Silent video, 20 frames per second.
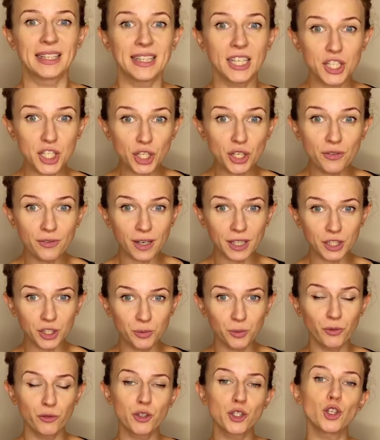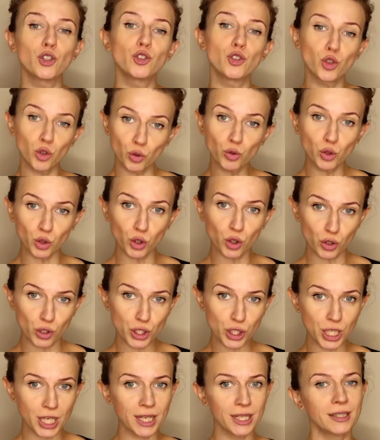Dlaczego warto mówić o
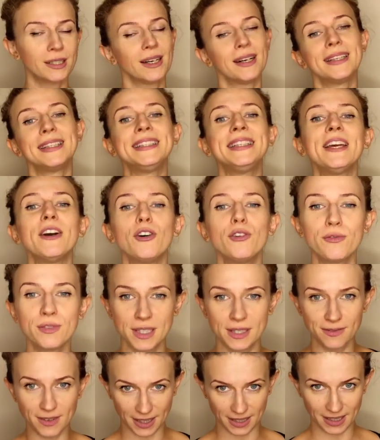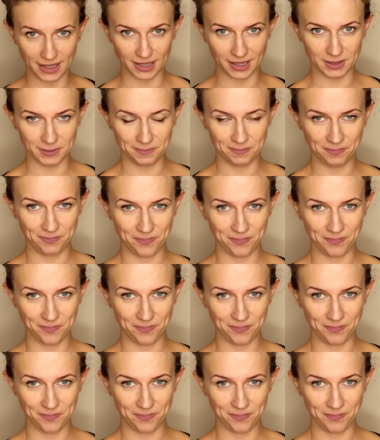trudnościach, nie o wyzwaniach?